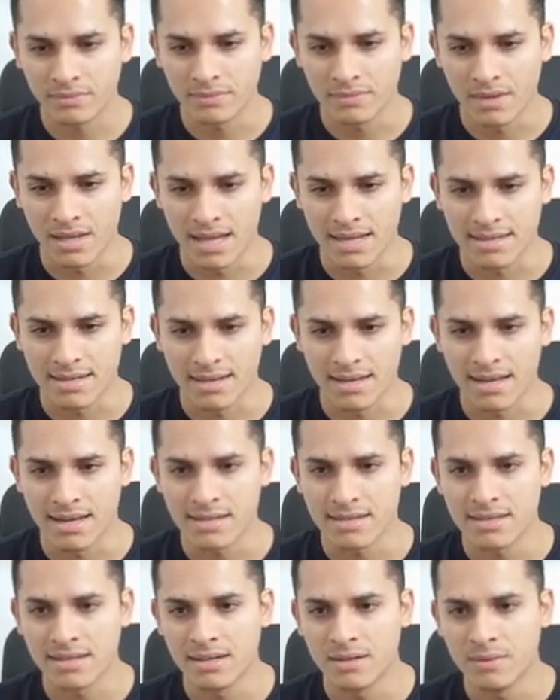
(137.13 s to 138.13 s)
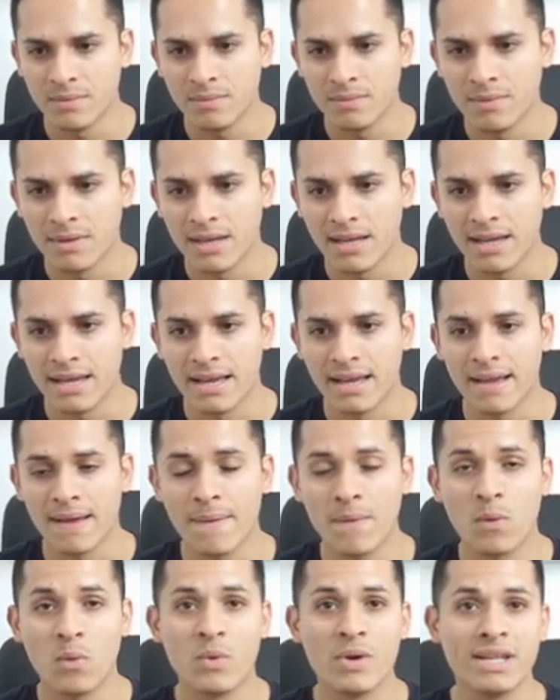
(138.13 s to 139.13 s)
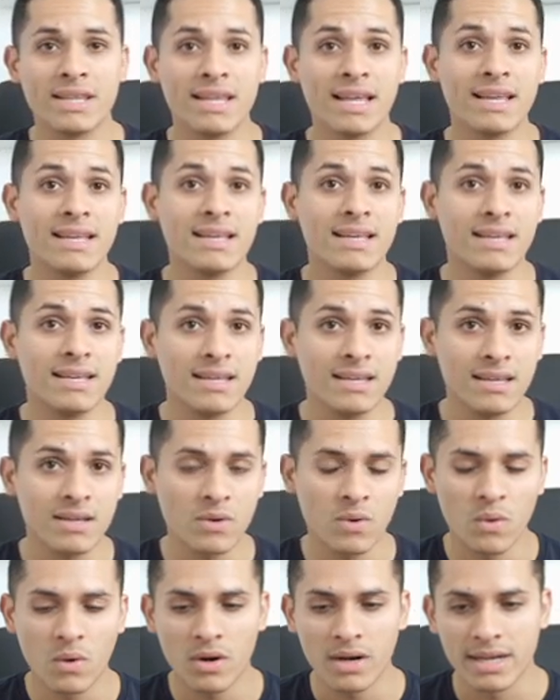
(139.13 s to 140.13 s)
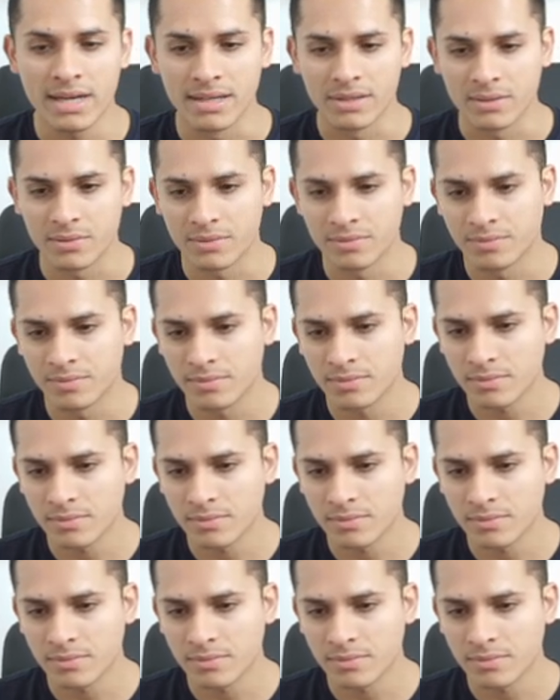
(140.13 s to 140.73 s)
Nessa questão é o item incorreto.